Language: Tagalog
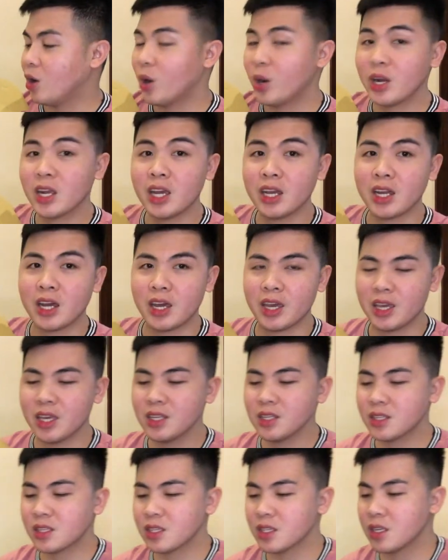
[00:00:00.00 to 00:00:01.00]

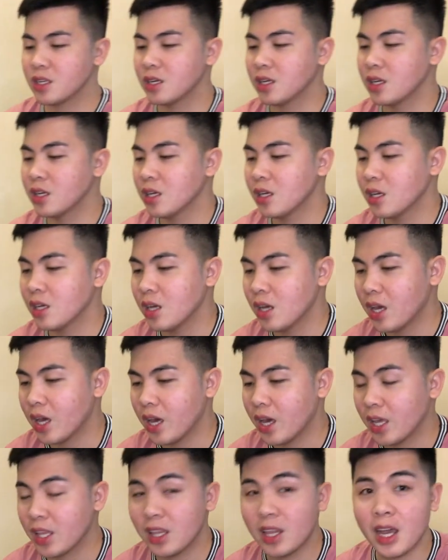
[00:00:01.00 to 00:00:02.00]
organized.
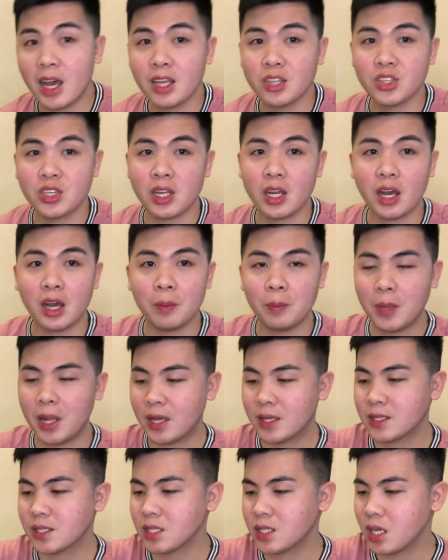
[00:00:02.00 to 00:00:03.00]
And lahat siya
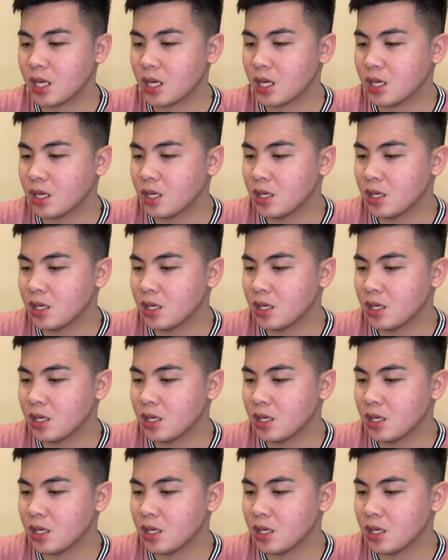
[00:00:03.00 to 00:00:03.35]
naka-plastic.